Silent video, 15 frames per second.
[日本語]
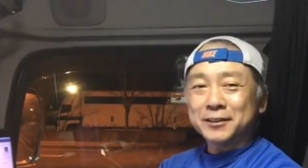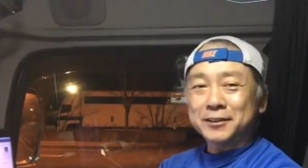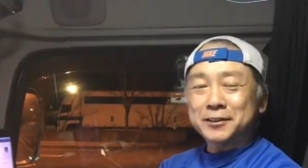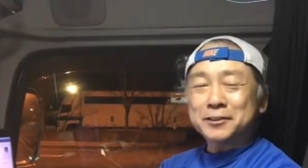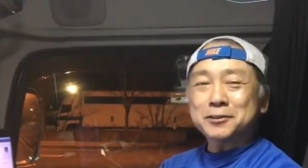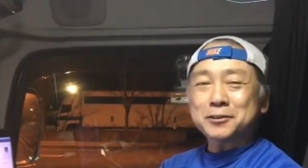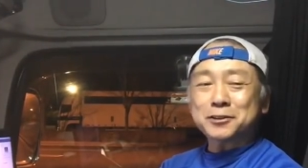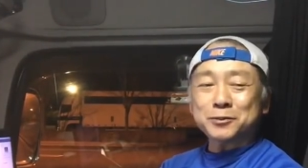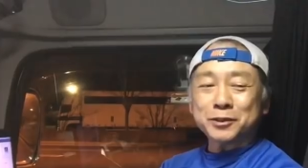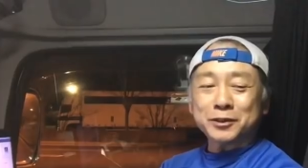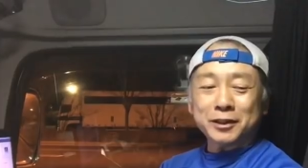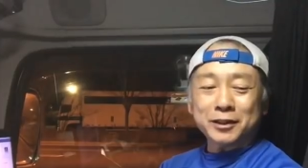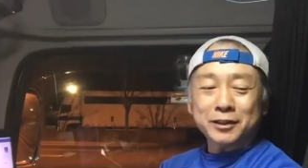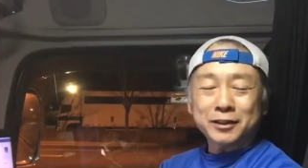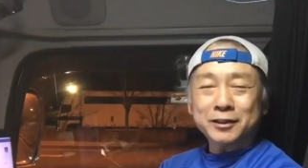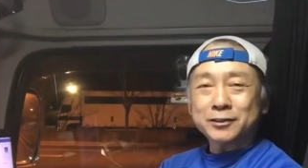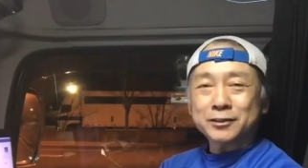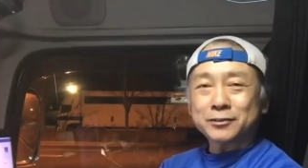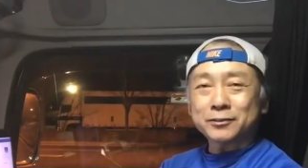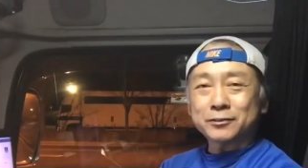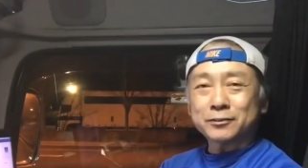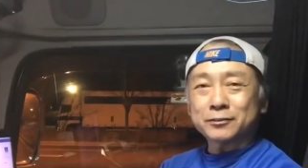技術もね、
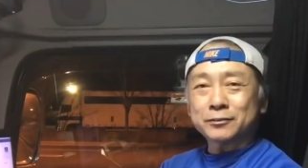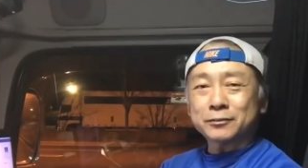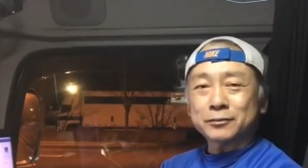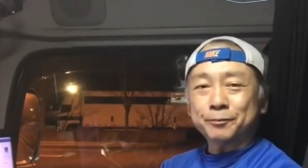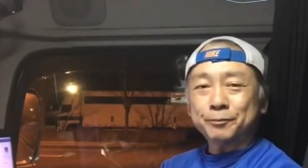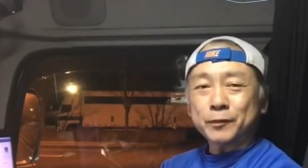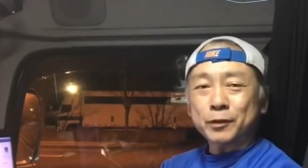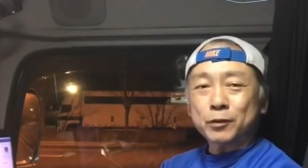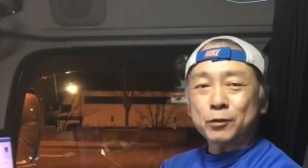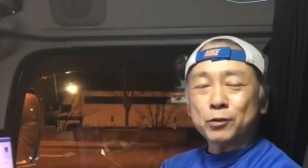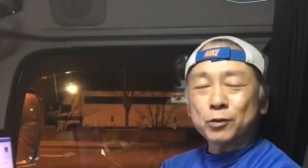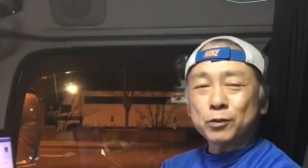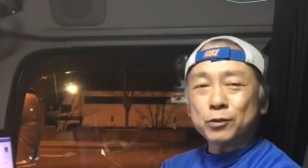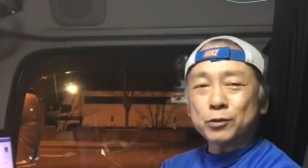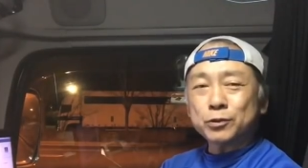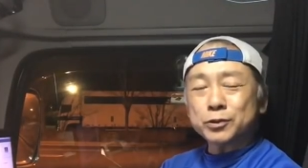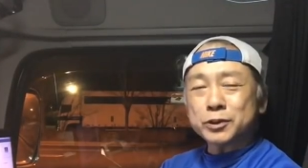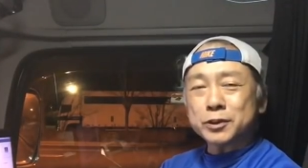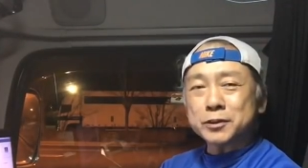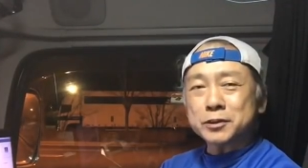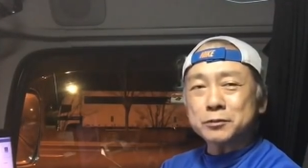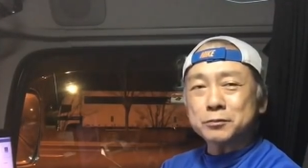その、高校の
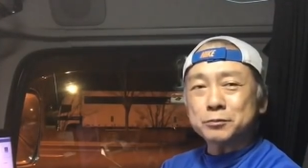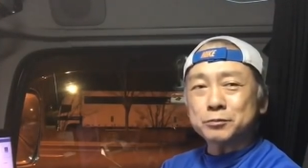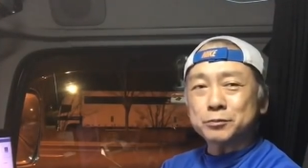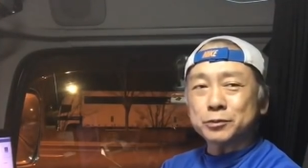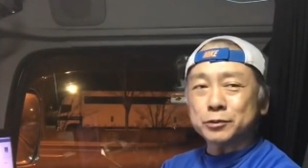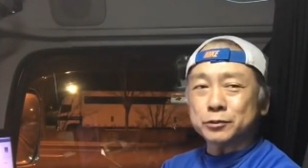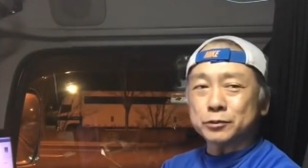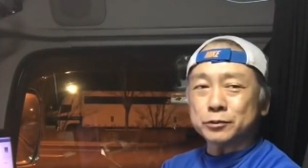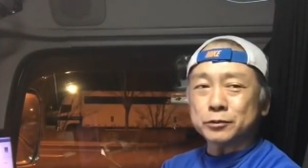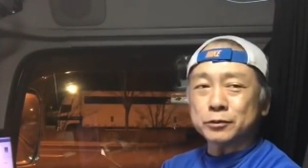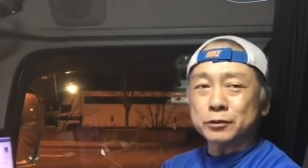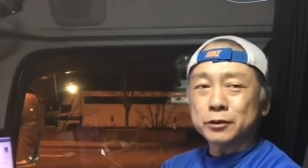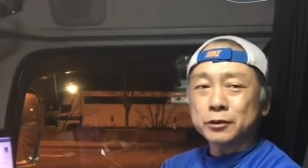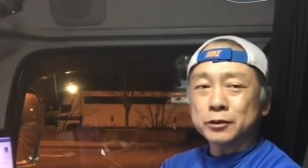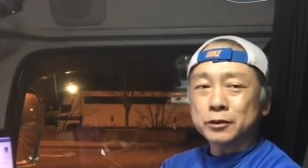写真部、